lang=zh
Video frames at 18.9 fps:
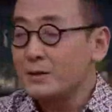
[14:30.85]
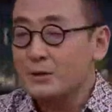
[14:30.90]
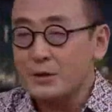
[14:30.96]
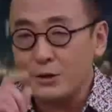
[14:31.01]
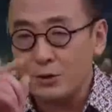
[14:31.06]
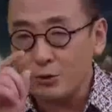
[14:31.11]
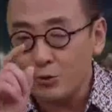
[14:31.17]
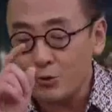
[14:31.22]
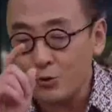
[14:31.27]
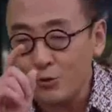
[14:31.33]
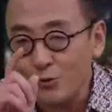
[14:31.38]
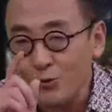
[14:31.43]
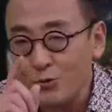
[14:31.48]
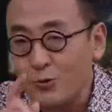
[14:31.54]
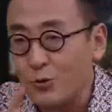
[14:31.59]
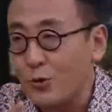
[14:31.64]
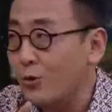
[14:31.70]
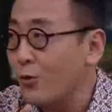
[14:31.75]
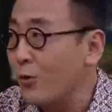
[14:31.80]
这个
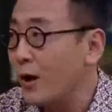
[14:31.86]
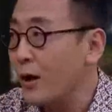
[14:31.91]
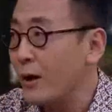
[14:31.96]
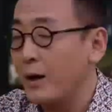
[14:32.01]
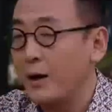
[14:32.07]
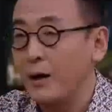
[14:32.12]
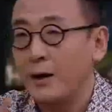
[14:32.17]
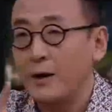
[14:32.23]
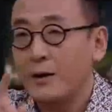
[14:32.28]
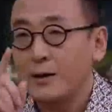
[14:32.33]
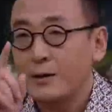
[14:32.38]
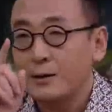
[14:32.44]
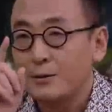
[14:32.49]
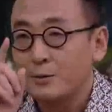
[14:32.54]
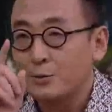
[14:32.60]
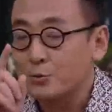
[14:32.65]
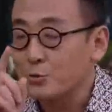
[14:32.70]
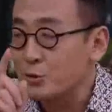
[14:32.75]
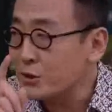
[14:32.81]
中国画呀，
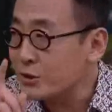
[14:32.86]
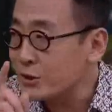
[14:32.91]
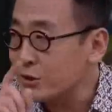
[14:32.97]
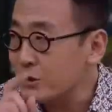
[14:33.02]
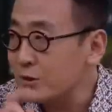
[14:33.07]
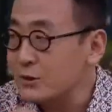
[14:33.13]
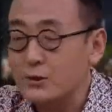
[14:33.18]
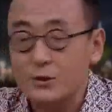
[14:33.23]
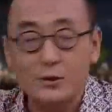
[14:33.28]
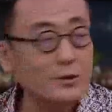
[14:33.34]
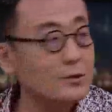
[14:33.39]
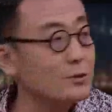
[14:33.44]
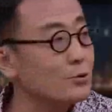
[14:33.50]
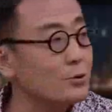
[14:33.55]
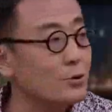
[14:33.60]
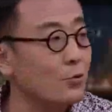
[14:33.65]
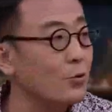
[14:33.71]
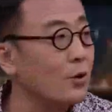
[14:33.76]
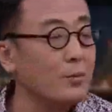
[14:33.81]
最神奇的
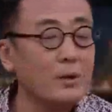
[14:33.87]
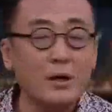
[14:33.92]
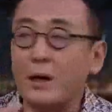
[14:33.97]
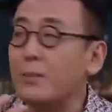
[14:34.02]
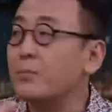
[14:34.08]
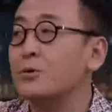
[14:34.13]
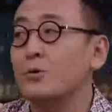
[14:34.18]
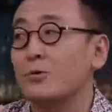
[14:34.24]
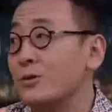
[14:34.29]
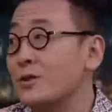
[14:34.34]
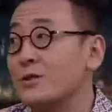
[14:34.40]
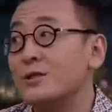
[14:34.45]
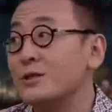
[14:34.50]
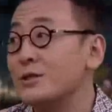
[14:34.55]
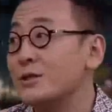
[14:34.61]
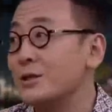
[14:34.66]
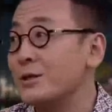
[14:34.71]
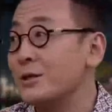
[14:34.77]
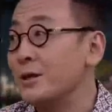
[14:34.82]
就是我们看不懂的
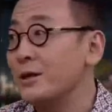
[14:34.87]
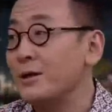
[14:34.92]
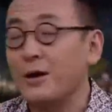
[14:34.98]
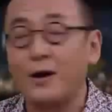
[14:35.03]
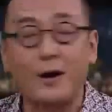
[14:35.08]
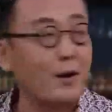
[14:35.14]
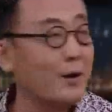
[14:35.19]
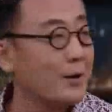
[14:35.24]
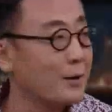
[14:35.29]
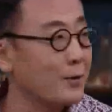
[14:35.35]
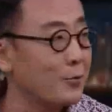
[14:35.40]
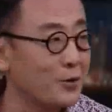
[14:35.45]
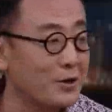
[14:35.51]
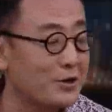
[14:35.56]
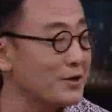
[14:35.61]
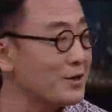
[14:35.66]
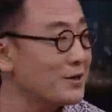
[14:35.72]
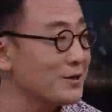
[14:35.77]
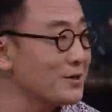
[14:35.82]
这些人啊，我
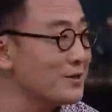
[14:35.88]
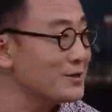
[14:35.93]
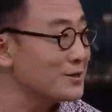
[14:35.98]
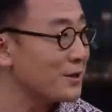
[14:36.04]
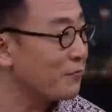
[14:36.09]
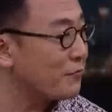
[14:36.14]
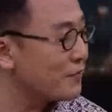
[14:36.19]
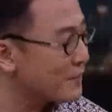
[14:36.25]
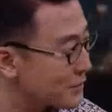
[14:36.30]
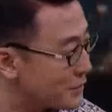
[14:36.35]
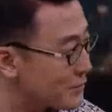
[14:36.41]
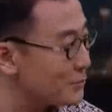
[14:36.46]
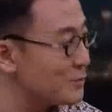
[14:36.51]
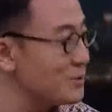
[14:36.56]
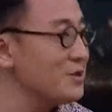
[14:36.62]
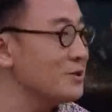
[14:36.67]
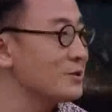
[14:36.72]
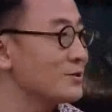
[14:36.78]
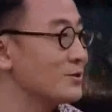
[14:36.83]
可以跟人讲非常
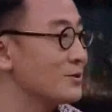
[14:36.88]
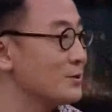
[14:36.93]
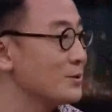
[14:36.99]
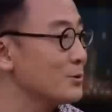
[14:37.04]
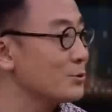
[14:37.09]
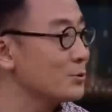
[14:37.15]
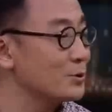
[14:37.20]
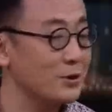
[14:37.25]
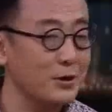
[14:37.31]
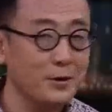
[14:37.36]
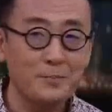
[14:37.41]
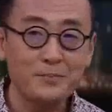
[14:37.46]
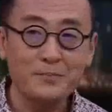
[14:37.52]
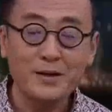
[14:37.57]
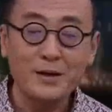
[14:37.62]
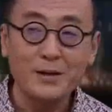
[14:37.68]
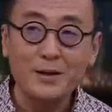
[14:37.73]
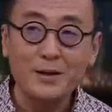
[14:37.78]
有意思，就是